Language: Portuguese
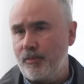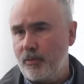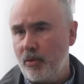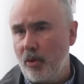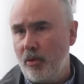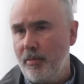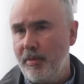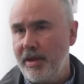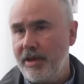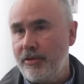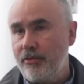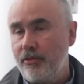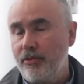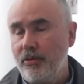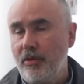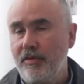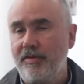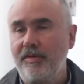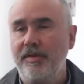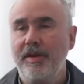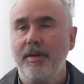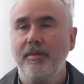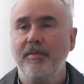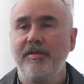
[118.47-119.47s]
Atualmente
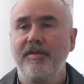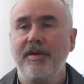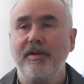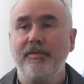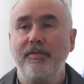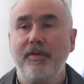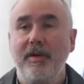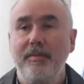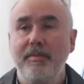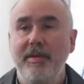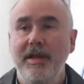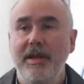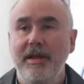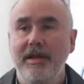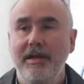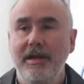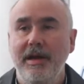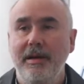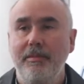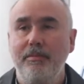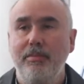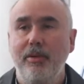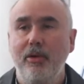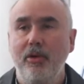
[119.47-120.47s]
nós temos a
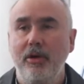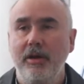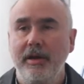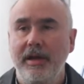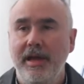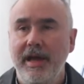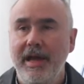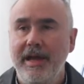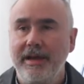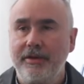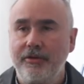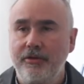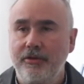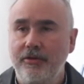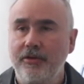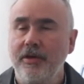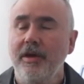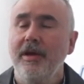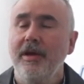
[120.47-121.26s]
família Borghetti,